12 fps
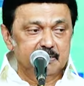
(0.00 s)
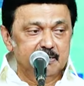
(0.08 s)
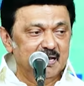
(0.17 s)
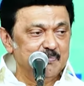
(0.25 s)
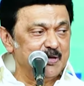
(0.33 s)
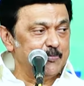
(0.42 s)

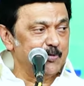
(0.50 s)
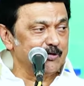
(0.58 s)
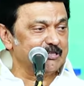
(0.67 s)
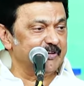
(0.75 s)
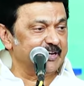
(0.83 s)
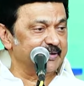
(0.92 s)
நம்மை
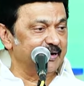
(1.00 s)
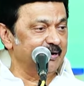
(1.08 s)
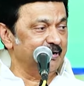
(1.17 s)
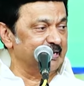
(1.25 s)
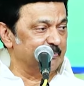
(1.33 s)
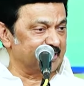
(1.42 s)
பொறுத்தவரையில்
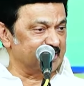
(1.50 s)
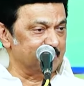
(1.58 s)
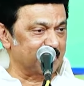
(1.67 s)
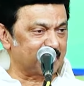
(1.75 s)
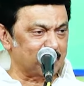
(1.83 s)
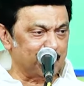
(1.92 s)
நமக்கு
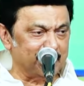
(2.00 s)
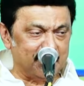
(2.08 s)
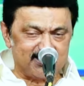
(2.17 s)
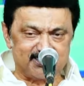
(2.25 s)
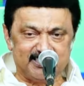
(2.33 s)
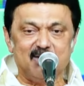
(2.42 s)
மக்களுடைய
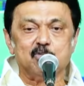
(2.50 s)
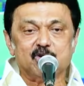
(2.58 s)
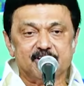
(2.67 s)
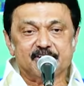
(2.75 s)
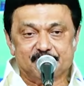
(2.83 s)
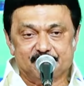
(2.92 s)
மனசு தான் முக்கியம்